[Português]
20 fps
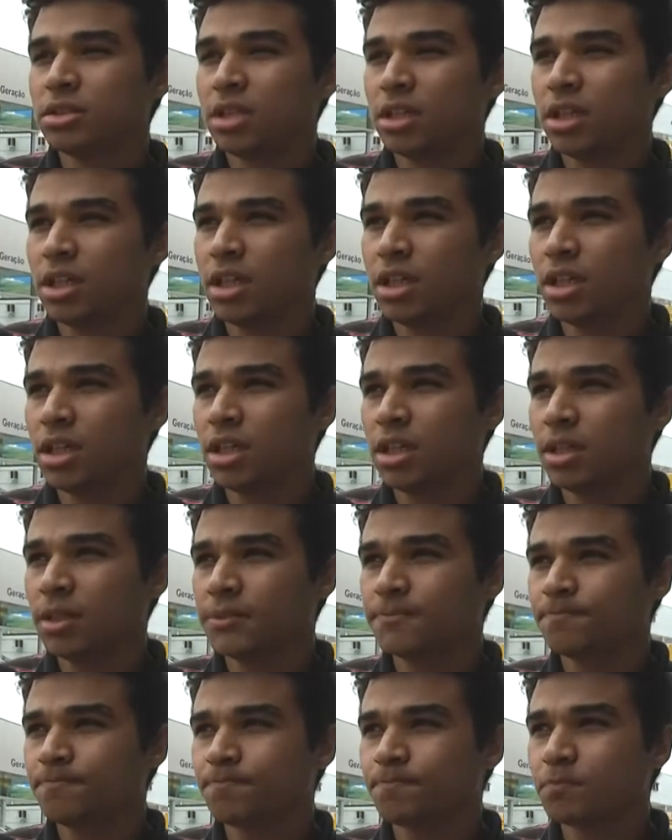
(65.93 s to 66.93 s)
É,
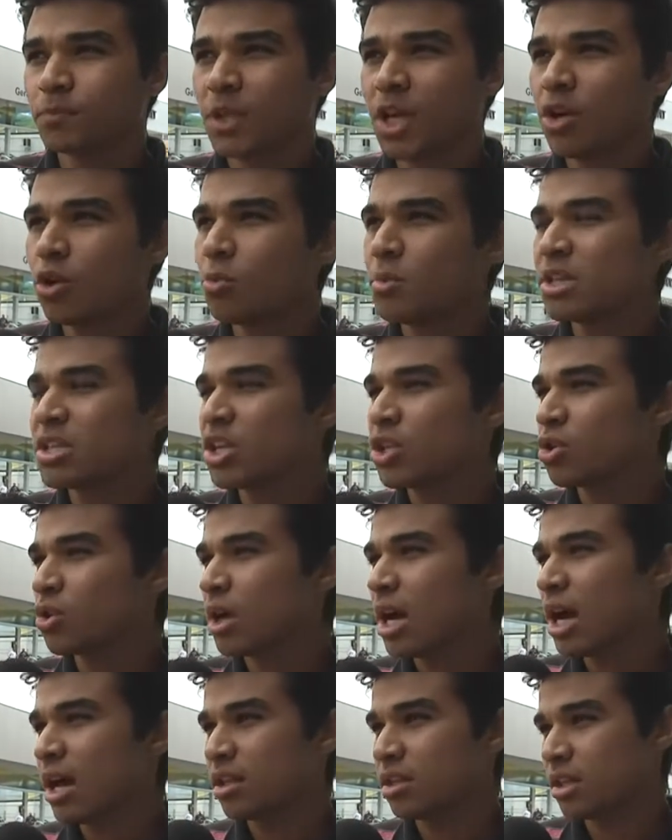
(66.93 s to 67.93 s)
daí comecei a
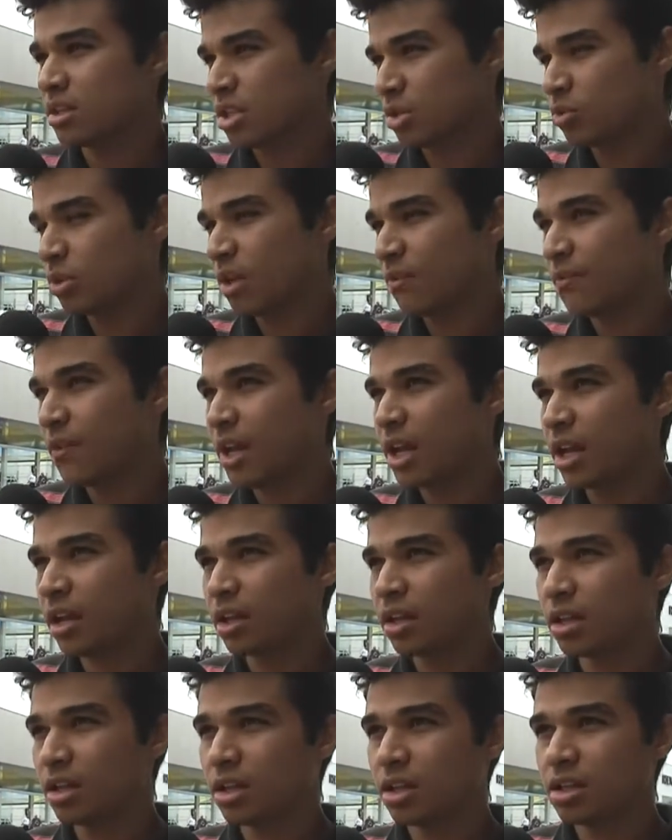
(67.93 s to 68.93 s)
jogar na segunda-feira.
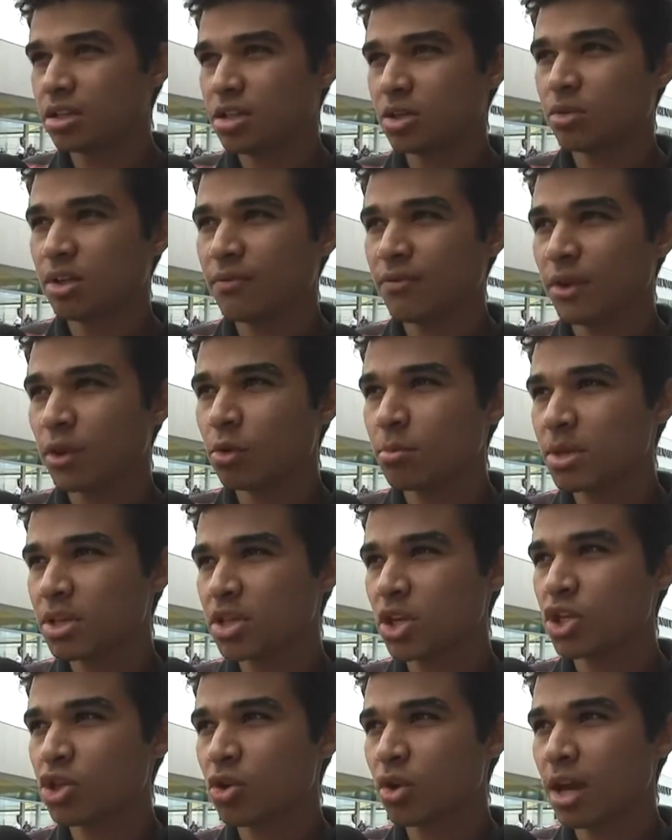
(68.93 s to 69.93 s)
Segunda-feira
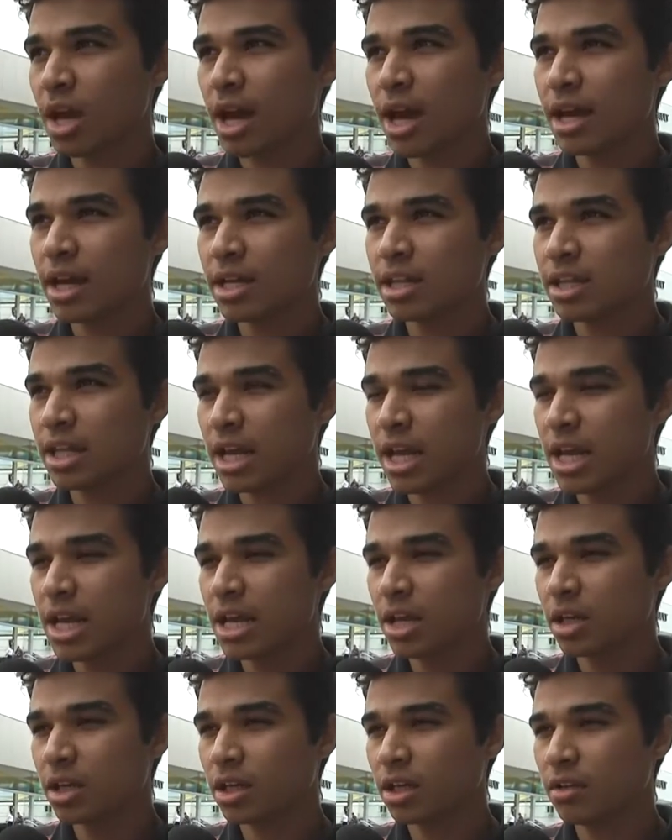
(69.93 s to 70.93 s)
comecei a jogar,
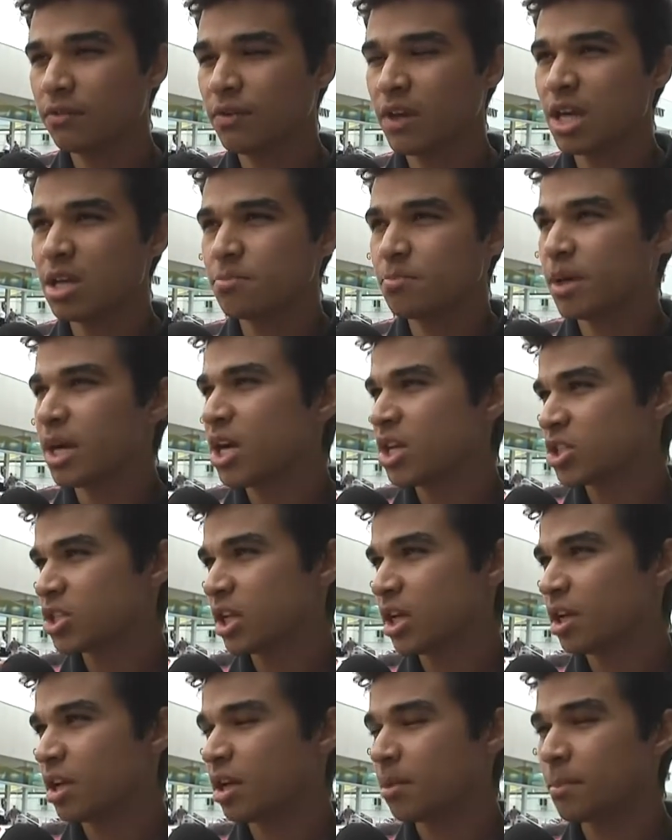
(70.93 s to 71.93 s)
entrei, enviei band,
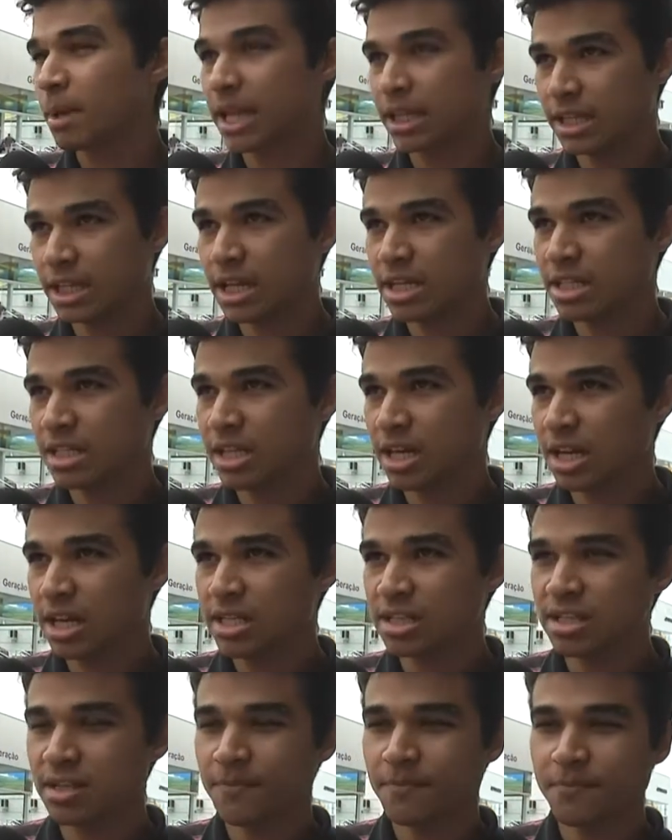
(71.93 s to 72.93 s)
né, para 1313.
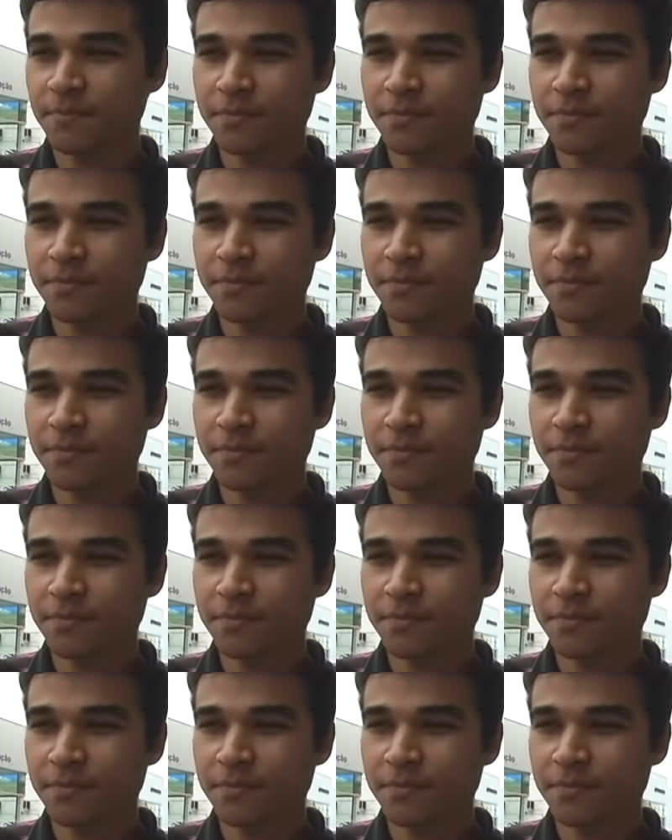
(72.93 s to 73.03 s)
13.